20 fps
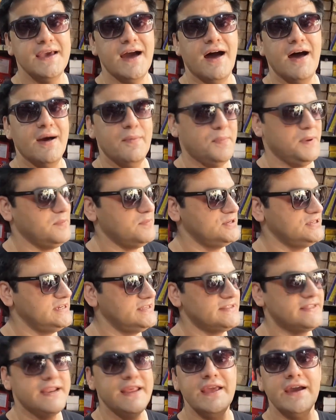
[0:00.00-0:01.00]
यहाँ पे
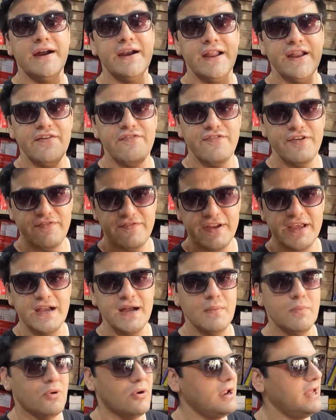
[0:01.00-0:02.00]
मुझे 350
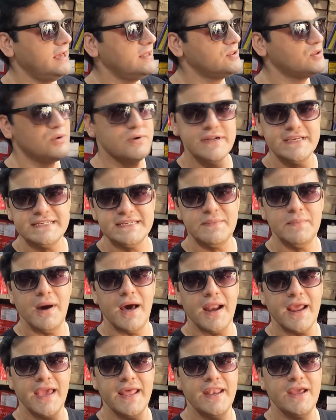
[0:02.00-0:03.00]
का बोला है थोड़ी सी
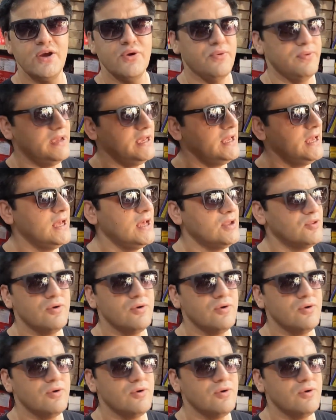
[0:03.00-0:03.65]
बारगेनिंग हुई